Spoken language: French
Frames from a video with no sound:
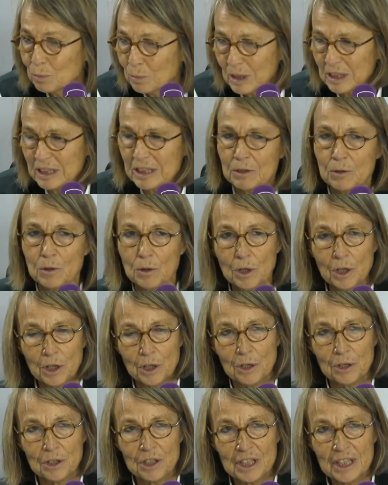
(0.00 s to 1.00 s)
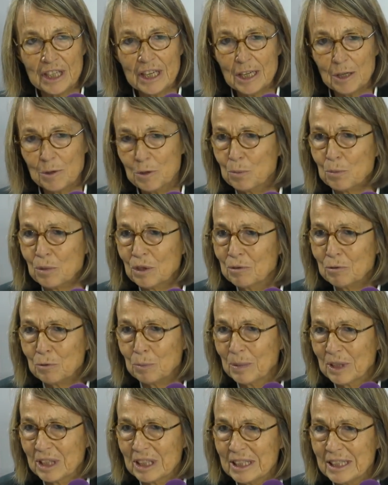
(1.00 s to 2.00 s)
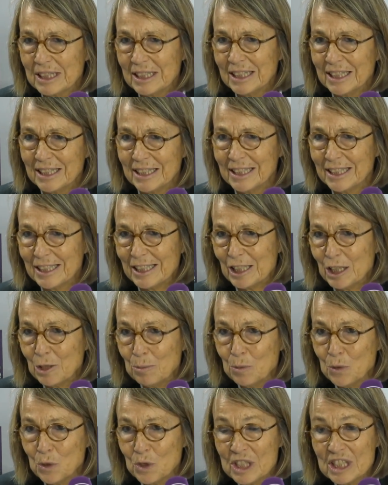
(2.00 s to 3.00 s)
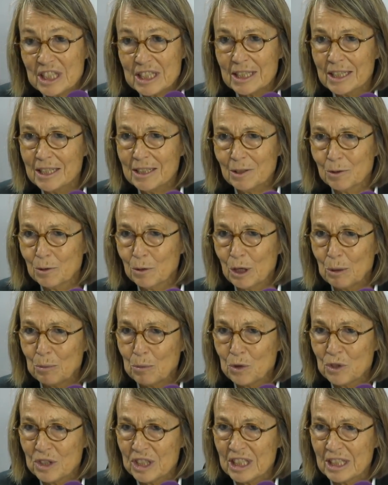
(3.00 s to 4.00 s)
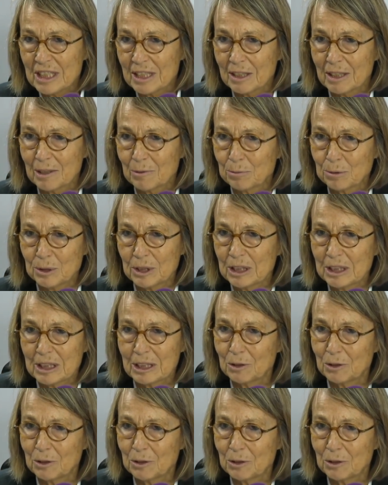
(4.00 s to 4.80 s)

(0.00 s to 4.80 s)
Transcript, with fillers: vous parliez de JR, je pourrais vous parler des musiciens, de la musique, à la fois